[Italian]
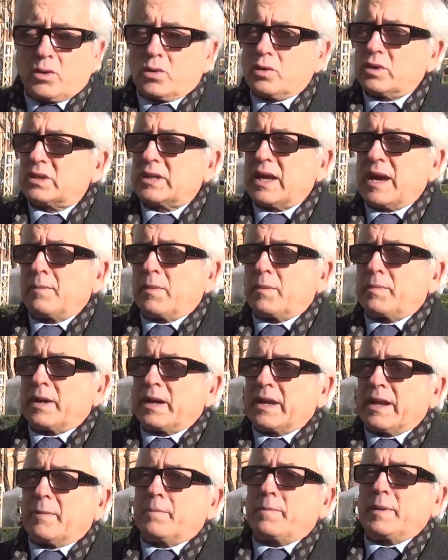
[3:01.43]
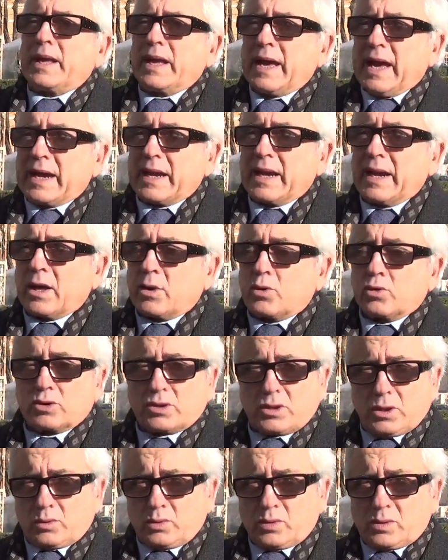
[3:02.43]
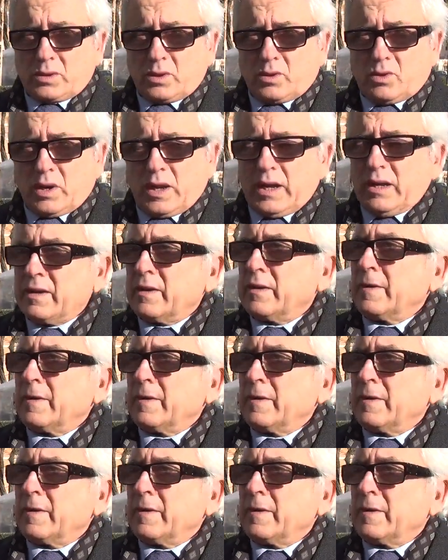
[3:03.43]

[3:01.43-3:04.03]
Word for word: noi siamo per riapplicare la Costituzione